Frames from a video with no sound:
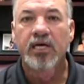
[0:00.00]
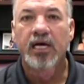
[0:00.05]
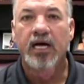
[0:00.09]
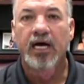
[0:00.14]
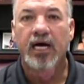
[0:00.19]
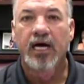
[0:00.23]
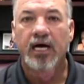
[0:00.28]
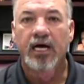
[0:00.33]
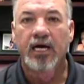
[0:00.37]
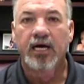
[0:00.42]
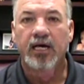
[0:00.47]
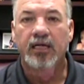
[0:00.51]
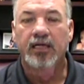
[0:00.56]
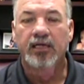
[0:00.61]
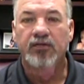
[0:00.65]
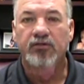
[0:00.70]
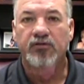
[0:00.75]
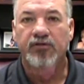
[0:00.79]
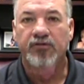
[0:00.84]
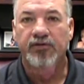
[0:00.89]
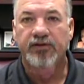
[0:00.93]
Ah,
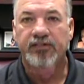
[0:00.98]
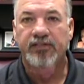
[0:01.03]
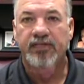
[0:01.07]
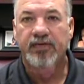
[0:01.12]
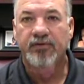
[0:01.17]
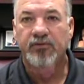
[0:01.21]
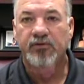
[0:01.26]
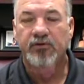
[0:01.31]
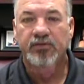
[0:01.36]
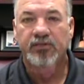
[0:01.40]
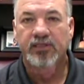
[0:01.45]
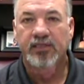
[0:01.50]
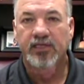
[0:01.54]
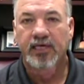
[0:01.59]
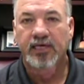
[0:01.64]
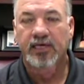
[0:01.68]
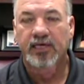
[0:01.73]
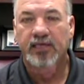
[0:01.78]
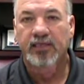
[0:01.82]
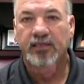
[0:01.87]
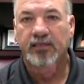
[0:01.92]
les ofrecemos
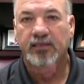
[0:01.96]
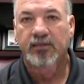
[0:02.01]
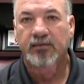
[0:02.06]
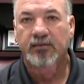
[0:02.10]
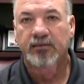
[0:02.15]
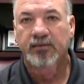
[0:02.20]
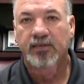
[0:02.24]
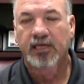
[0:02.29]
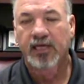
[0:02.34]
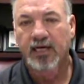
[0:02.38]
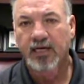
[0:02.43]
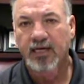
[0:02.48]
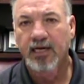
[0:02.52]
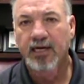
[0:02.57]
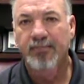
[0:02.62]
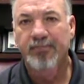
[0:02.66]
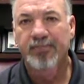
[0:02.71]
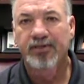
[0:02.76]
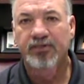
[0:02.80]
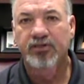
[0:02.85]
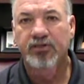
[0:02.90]
a checar checar
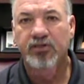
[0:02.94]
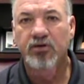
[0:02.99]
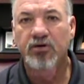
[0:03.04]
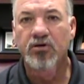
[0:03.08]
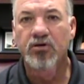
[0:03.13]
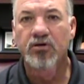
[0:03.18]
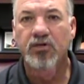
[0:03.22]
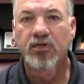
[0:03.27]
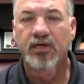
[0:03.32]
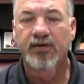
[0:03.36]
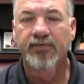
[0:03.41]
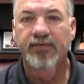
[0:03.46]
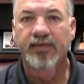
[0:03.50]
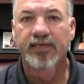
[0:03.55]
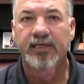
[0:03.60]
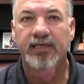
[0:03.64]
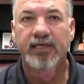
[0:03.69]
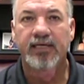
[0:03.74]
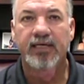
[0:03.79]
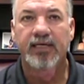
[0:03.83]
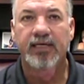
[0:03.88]
la presión, a
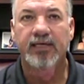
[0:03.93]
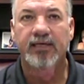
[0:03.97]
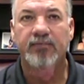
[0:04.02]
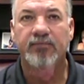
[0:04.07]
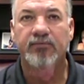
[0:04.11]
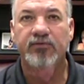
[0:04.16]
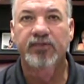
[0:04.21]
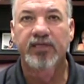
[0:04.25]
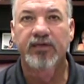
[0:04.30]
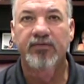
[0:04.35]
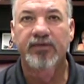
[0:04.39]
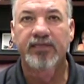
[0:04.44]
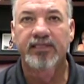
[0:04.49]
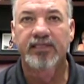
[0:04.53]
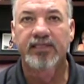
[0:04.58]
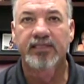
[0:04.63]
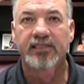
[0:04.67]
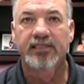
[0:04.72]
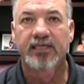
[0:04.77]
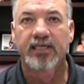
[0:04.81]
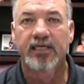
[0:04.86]
ver a muchas
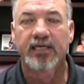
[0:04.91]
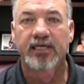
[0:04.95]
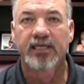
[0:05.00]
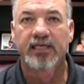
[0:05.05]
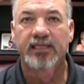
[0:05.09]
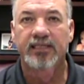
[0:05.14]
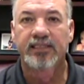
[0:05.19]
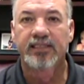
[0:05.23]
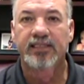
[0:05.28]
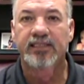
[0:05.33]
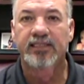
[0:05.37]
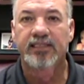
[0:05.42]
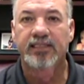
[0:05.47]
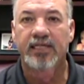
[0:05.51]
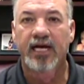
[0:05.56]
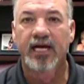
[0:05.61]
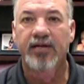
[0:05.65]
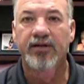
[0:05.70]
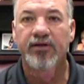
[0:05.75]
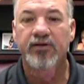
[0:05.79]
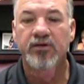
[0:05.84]
veces es
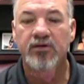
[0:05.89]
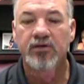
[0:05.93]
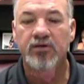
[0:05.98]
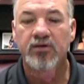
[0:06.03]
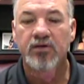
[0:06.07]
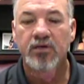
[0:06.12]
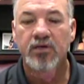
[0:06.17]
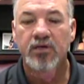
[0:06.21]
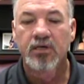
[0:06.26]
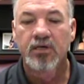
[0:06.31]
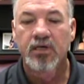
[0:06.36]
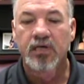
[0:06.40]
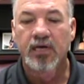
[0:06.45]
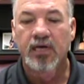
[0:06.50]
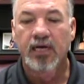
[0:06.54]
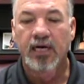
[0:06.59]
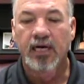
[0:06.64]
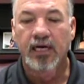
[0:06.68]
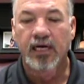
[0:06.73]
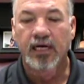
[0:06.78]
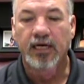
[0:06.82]
necesario
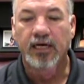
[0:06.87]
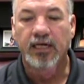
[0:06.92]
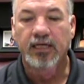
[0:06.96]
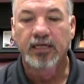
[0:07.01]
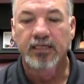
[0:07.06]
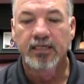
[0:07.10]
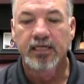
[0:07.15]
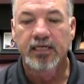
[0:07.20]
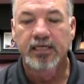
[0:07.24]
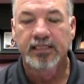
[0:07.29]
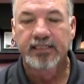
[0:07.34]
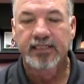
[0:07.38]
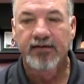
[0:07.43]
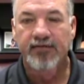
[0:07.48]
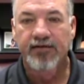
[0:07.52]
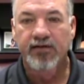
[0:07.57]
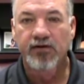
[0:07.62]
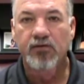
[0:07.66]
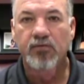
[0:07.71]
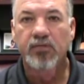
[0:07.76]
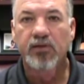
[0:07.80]

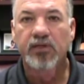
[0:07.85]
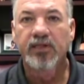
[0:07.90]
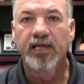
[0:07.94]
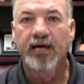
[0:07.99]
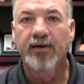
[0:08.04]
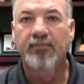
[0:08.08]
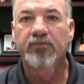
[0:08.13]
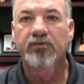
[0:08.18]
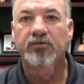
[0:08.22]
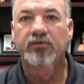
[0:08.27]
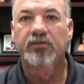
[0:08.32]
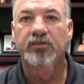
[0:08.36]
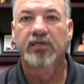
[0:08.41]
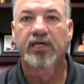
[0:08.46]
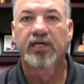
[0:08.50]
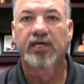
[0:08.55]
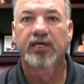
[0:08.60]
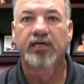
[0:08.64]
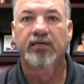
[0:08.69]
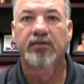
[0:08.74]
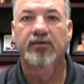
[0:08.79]
saber cómo andamos
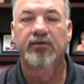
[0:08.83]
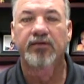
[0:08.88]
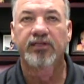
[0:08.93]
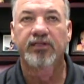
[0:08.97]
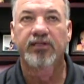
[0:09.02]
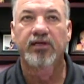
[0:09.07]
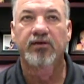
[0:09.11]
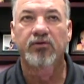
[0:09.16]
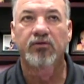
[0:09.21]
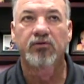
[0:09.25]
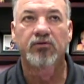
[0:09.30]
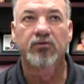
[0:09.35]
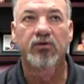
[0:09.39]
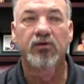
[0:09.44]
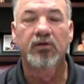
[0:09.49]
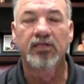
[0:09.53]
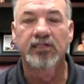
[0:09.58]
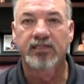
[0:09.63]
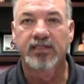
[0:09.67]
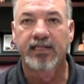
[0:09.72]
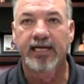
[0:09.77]
ahorita con todo
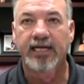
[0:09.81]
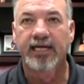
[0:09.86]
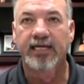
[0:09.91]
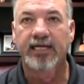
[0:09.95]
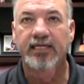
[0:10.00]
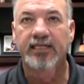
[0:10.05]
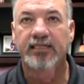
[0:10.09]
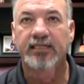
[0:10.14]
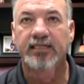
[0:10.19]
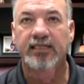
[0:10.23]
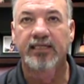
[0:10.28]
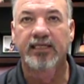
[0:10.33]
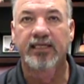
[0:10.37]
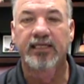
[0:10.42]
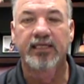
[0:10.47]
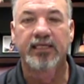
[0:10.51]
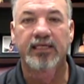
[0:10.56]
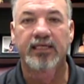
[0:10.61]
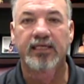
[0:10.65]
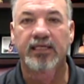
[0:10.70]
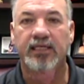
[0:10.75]
el estrés
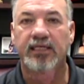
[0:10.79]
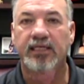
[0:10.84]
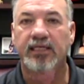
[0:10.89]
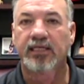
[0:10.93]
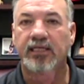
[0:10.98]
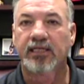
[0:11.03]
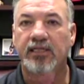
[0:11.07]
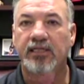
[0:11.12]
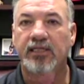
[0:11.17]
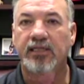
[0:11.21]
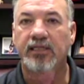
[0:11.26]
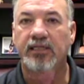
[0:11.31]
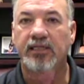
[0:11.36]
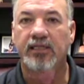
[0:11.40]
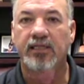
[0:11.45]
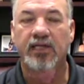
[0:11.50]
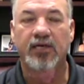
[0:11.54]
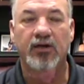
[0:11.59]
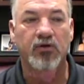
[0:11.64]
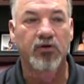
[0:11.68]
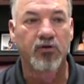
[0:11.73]
y,
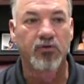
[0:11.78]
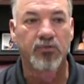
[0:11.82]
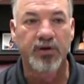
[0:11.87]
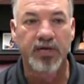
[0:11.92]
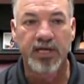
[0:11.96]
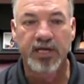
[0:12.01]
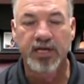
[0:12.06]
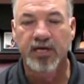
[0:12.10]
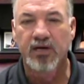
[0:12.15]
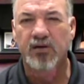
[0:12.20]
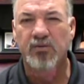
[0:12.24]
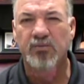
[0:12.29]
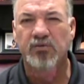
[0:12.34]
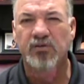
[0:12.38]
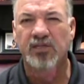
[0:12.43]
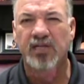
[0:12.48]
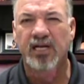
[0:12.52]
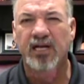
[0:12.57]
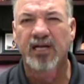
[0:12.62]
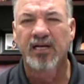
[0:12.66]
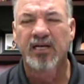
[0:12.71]
la economía, cómo
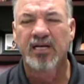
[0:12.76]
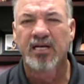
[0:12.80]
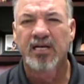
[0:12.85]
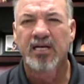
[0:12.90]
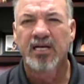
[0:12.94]
está.